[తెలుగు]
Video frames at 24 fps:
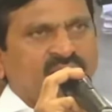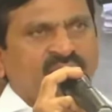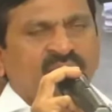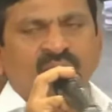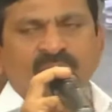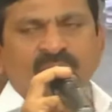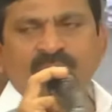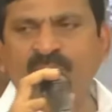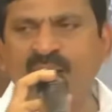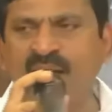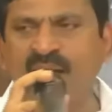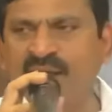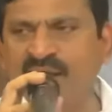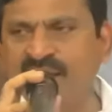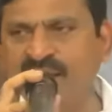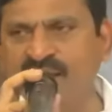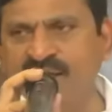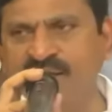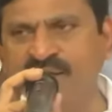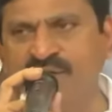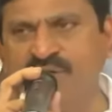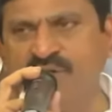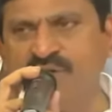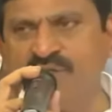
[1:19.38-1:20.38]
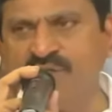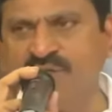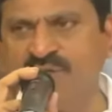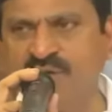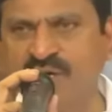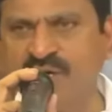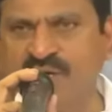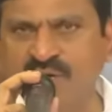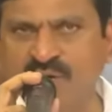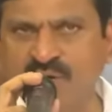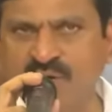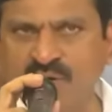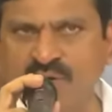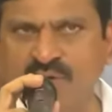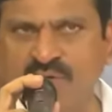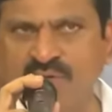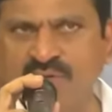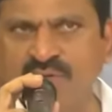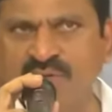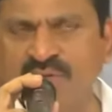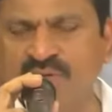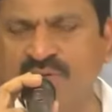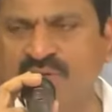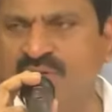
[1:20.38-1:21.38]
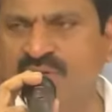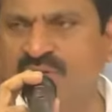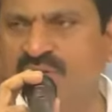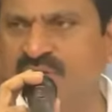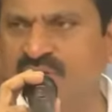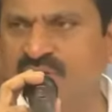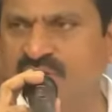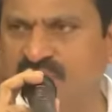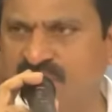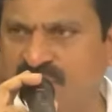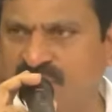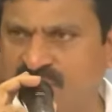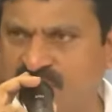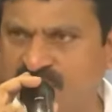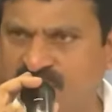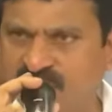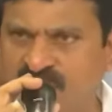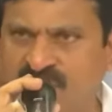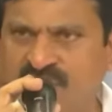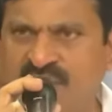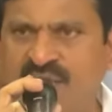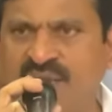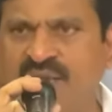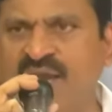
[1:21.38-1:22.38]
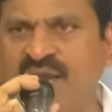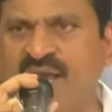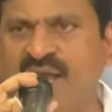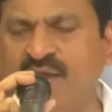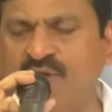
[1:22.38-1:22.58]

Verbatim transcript: ఈ పాలేరు నియోజకవర్గంలో ఈ